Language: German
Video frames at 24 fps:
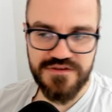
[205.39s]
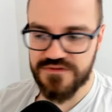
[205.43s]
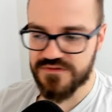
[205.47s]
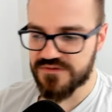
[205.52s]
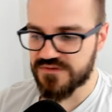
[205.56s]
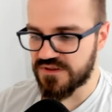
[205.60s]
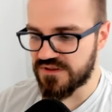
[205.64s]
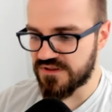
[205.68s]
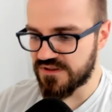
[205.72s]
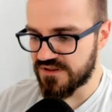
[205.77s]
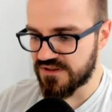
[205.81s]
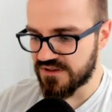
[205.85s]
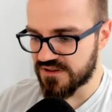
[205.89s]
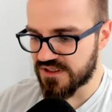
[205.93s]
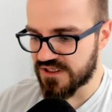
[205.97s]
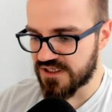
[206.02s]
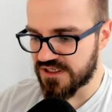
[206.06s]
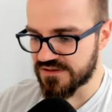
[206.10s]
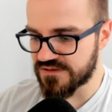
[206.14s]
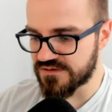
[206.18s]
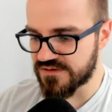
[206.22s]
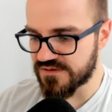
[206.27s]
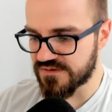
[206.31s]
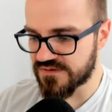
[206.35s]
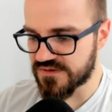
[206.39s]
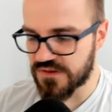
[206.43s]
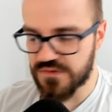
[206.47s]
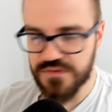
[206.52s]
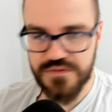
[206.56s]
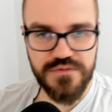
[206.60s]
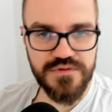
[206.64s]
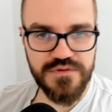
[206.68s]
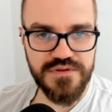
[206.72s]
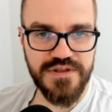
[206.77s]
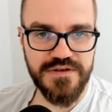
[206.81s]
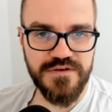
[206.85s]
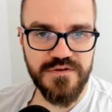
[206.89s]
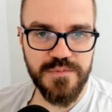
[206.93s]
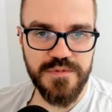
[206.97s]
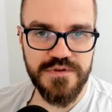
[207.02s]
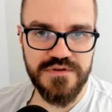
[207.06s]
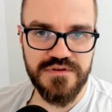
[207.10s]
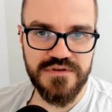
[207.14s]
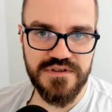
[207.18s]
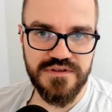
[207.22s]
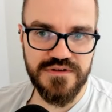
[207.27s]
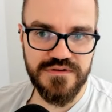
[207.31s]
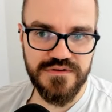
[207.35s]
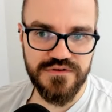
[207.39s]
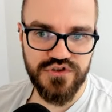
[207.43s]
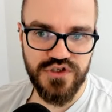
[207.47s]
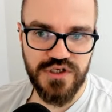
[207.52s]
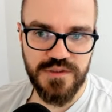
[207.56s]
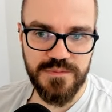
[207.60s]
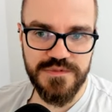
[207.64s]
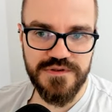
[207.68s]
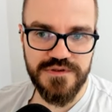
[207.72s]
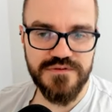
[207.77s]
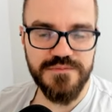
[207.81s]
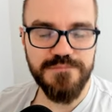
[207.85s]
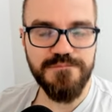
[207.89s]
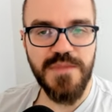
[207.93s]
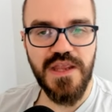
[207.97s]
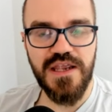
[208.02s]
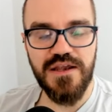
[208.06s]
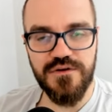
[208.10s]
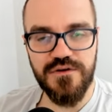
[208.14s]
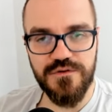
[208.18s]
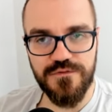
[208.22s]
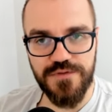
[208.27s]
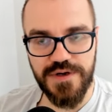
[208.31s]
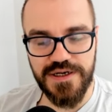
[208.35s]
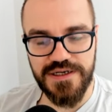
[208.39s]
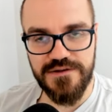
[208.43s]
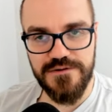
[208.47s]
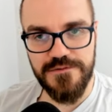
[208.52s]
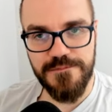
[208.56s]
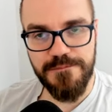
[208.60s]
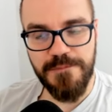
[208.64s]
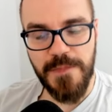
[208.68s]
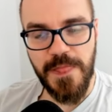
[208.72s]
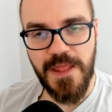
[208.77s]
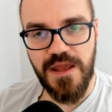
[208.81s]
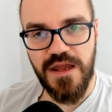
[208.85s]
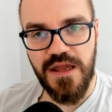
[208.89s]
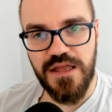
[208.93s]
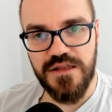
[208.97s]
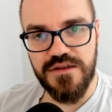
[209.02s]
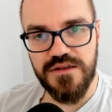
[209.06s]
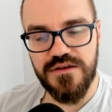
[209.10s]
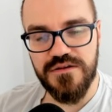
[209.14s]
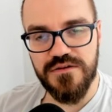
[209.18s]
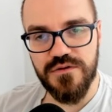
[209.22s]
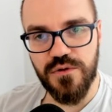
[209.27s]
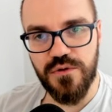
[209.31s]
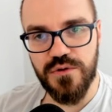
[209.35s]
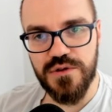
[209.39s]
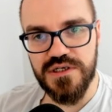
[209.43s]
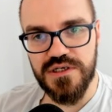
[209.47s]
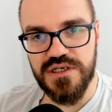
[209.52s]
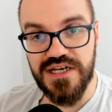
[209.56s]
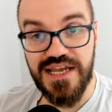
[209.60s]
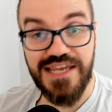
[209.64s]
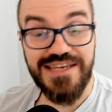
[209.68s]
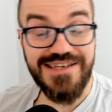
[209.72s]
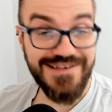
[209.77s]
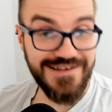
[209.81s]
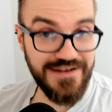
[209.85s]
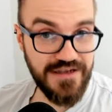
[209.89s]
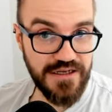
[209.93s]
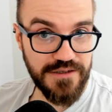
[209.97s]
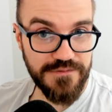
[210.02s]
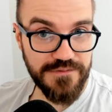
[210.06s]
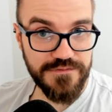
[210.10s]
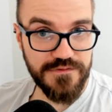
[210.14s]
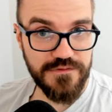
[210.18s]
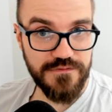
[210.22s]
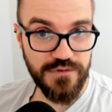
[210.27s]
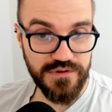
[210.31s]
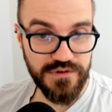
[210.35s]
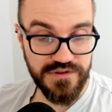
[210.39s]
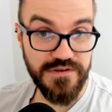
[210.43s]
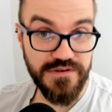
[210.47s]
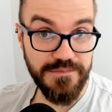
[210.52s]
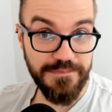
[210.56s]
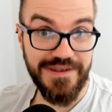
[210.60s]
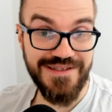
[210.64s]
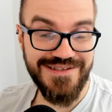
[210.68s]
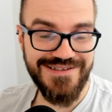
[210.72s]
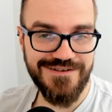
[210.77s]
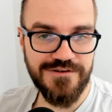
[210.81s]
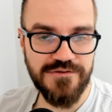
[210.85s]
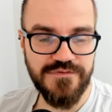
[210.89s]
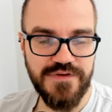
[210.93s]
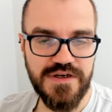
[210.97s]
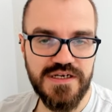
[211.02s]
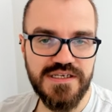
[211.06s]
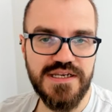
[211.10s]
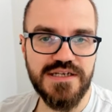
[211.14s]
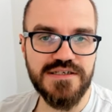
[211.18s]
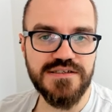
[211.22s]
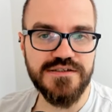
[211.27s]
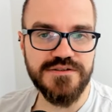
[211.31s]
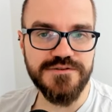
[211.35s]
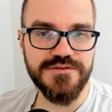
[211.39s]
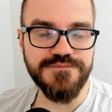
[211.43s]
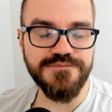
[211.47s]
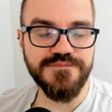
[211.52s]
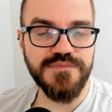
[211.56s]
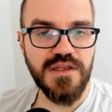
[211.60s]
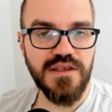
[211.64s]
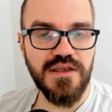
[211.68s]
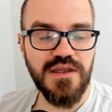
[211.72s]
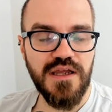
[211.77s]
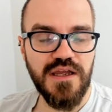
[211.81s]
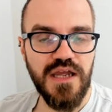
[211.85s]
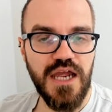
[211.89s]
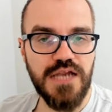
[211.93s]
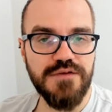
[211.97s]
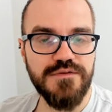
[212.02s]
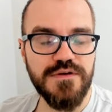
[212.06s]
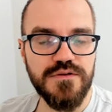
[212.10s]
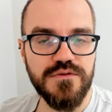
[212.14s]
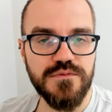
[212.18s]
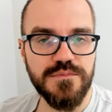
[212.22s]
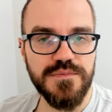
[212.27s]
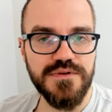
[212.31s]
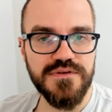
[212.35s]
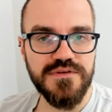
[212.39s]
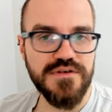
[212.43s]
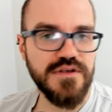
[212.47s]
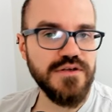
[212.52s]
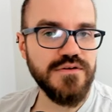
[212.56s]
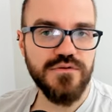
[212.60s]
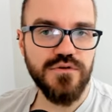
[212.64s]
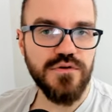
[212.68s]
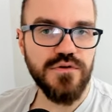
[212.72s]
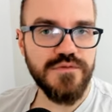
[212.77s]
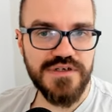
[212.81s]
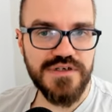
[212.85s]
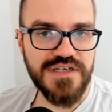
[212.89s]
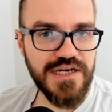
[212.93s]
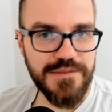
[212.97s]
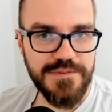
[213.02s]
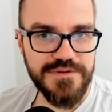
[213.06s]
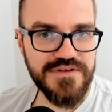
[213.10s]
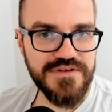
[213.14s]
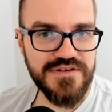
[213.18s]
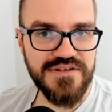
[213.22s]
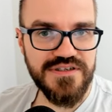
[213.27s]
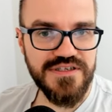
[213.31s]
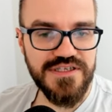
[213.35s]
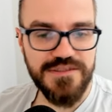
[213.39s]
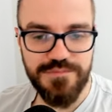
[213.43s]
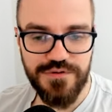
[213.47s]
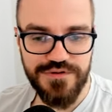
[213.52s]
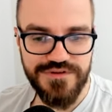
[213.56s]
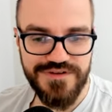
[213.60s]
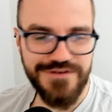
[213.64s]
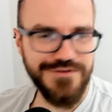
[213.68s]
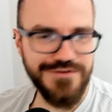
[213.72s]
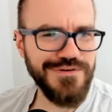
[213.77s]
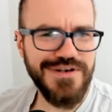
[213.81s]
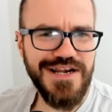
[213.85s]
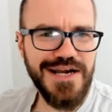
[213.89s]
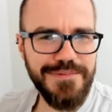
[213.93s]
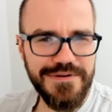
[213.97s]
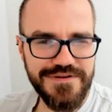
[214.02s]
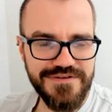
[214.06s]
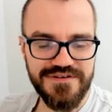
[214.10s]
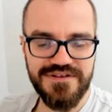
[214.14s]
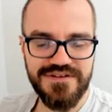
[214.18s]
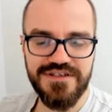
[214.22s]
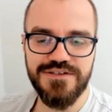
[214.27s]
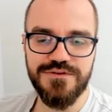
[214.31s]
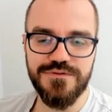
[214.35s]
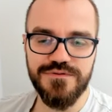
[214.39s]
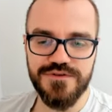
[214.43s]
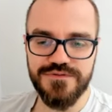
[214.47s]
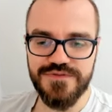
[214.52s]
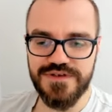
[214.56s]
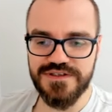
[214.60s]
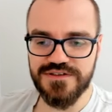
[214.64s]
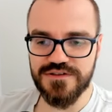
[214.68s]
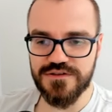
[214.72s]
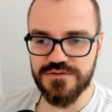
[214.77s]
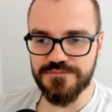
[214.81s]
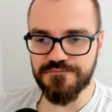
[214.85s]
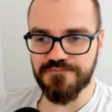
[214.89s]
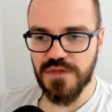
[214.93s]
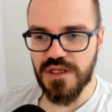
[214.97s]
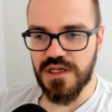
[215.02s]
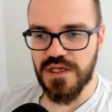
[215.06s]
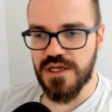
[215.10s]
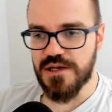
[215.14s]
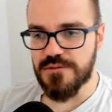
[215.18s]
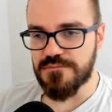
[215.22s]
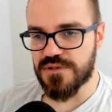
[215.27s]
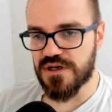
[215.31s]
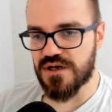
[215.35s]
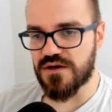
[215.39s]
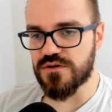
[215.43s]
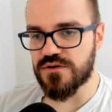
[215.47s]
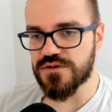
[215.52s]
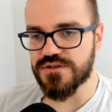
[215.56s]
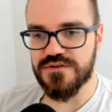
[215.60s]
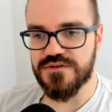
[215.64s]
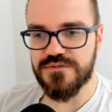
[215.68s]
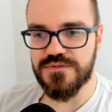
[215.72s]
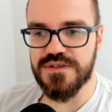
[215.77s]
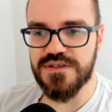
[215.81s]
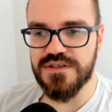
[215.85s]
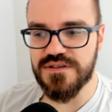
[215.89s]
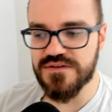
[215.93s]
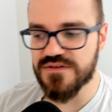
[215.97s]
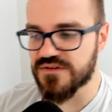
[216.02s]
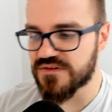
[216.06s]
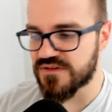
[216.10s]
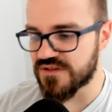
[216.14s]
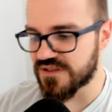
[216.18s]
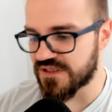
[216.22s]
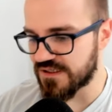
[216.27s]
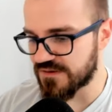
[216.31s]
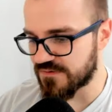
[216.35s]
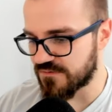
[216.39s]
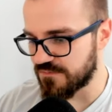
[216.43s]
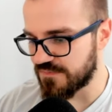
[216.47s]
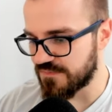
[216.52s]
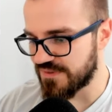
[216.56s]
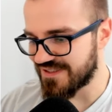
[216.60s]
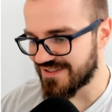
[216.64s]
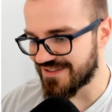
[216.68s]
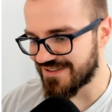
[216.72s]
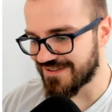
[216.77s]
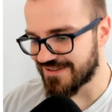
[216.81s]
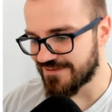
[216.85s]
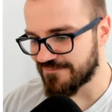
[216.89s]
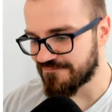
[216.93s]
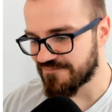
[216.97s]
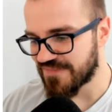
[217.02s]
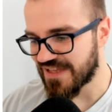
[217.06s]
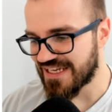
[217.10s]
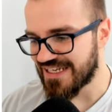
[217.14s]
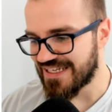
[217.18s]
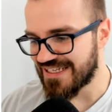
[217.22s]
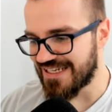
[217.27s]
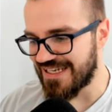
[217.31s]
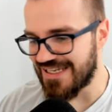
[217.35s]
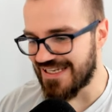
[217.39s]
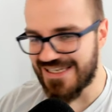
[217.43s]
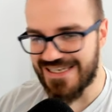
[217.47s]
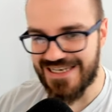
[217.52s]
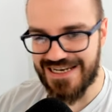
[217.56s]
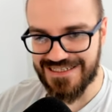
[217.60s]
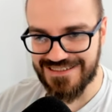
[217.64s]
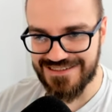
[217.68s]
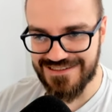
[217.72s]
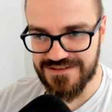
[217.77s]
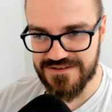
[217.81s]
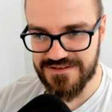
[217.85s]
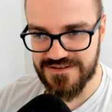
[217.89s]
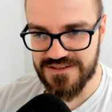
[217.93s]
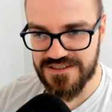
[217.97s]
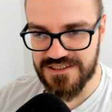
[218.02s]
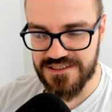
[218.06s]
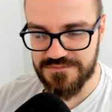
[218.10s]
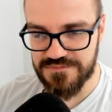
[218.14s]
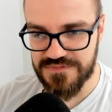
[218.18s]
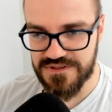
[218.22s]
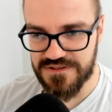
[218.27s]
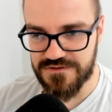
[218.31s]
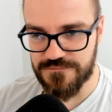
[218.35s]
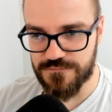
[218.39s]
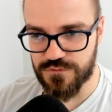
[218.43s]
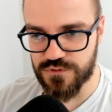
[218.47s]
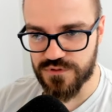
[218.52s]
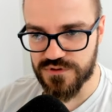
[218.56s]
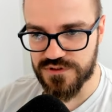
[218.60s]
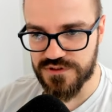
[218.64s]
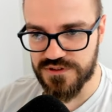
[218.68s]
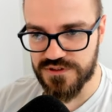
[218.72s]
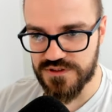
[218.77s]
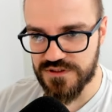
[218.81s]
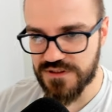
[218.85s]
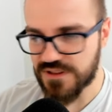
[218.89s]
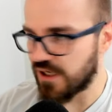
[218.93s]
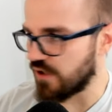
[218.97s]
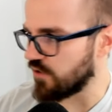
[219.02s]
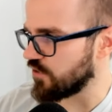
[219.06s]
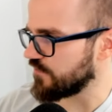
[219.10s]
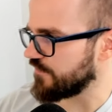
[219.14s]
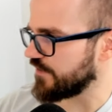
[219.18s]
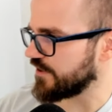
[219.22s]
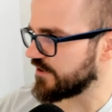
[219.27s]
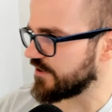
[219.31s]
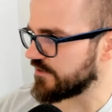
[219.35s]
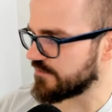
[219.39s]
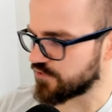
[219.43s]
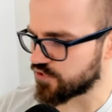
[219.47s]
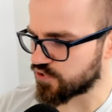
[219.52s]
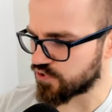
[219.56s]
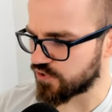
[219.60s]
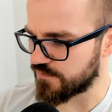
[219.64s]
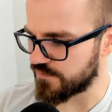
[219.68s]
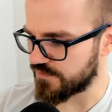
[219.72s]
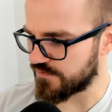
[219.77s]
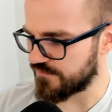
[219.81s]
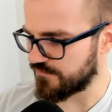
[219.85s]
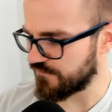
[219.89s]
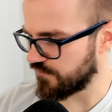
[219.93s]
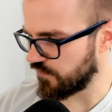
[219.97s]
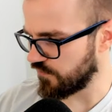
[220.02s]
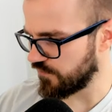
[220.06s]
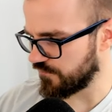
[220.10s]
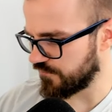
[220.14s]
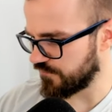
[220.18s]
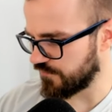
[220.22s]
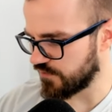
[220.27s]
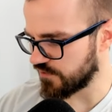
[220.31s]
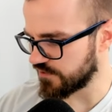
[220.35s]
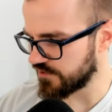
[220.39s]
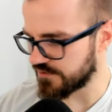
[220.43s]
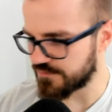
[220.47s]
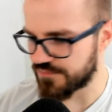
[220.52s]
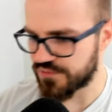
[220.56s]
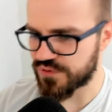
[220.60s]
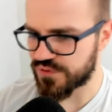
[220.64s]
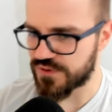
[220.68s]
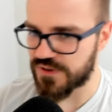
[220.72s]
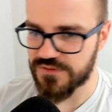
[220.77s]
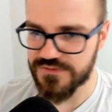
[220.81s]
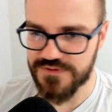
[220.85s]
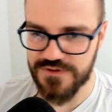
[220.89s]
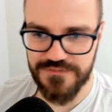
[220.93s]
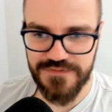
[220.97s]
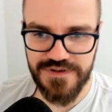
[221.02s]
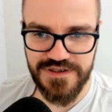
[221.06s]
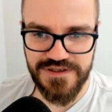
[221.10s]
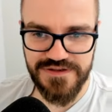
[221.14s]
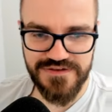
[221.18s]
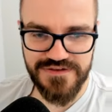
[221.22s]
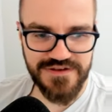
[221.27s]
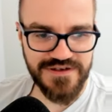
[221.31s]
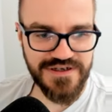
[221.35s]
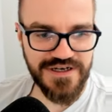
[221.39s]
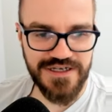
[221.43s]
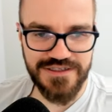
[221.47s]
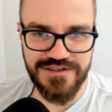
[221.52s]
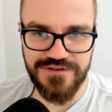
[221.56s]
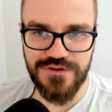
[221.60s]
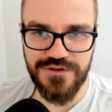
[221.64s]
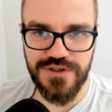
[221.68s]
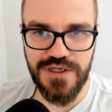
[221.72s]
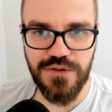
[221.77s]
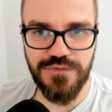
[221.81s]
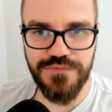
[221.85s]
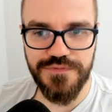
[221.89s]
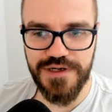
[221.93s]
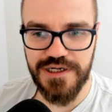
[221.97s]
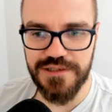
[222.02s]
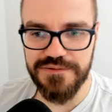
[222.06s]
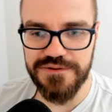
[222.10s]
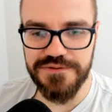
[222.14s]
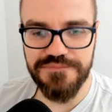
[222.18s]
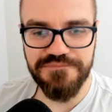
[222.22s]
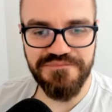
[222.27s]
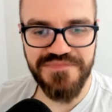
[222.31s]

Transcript: Das seht ihr hier gerade, und das dauert so ein kleines bisschen, ehe das geschrieben ist, weil diese höhere Rechenkraft für diese bessere Variante einfach so ein bisschen ja, Serverkapazität, Prozessorkapazität und so weiter braucht. Deswegen ist das hier gerade so ein bisschen langsam, nicht wundern, auch weil ich bestimmt 500 Browserfenster gerade noch aufhabe.